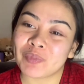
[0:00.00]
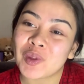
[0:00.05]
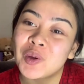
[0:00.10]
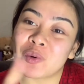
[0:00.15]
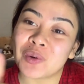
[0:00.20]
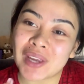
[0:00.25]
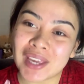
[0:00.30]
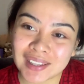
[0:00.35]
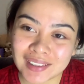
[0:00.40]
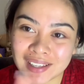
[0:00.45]

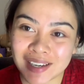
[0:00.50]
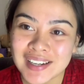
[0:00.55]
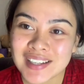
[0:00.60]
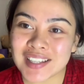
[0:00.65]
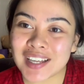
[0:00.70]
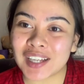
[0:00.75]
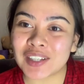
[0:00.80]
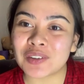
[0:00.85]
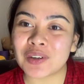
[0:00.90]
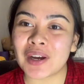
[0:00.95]
kung
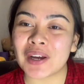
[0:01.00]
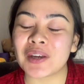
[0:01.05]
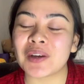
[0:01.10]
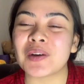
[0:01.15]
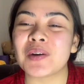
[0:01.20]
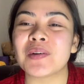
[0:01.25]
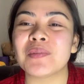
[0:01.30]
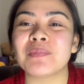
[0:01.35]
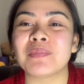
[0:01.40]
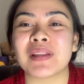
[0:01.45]
interesado
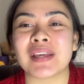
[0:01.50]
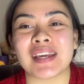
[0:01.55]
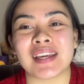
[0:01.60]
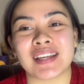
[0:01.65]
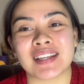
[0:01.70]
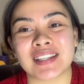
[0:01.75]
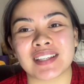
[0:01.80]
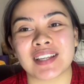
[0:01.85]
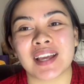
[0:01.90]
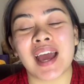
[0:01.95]
kayo,
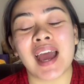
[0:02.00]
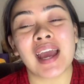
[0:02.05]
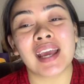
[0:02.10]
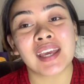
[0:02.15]
please